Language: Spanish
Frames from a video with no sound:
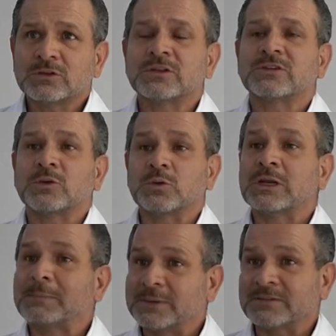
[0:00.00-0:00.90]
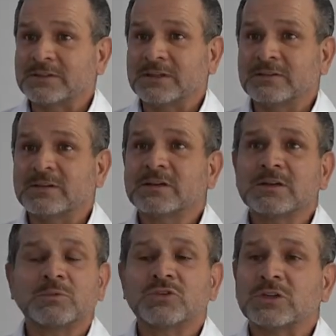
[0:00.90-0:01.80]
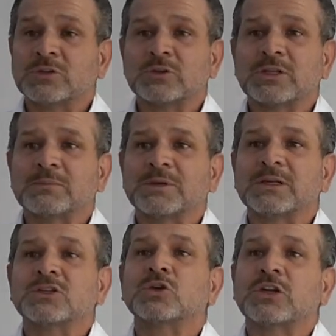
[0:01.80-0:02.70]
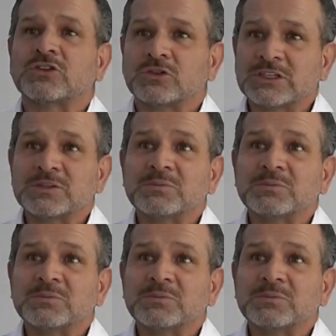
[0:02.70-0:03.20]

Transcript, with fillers: de Salud y la Presidencia hemos tenido también donaciones